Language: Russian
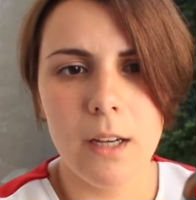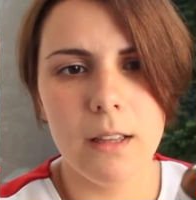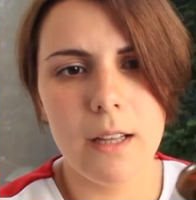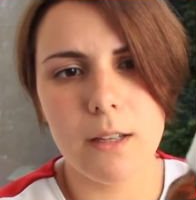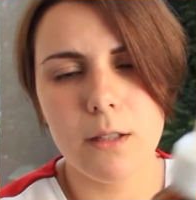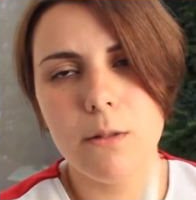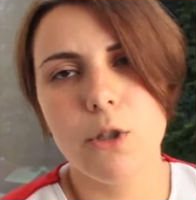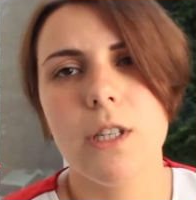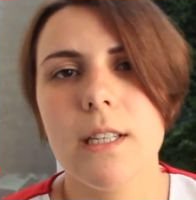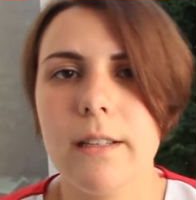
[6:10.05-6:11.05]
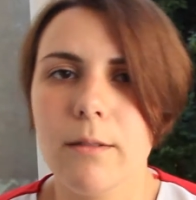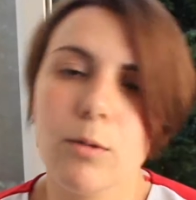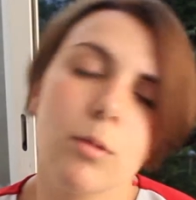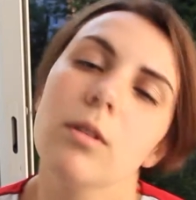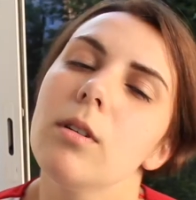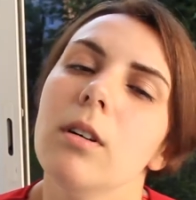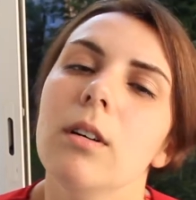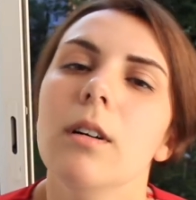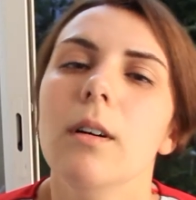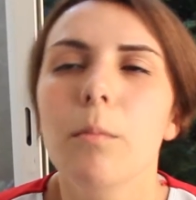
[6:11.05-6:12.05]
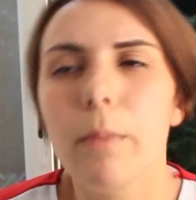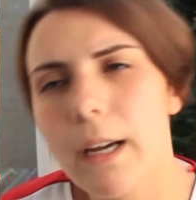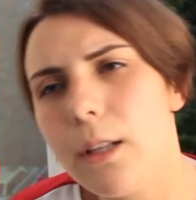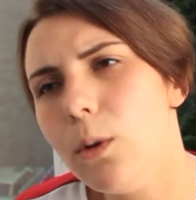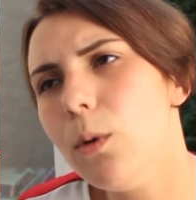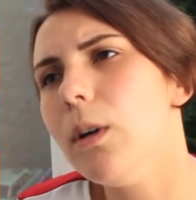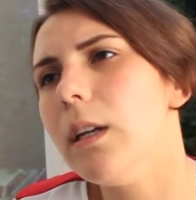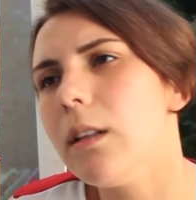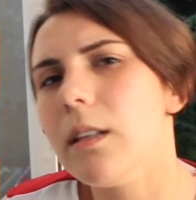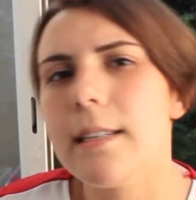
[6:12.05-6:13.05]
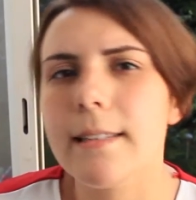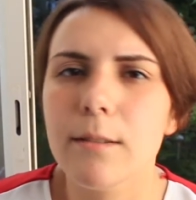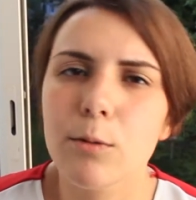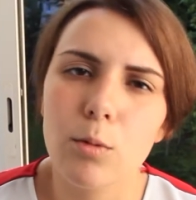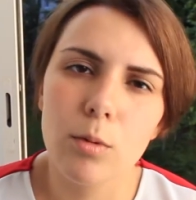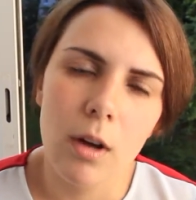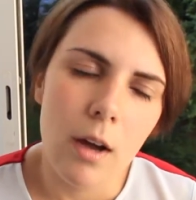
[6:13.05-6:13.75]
на случай, если вдруг э, продует, если вдруг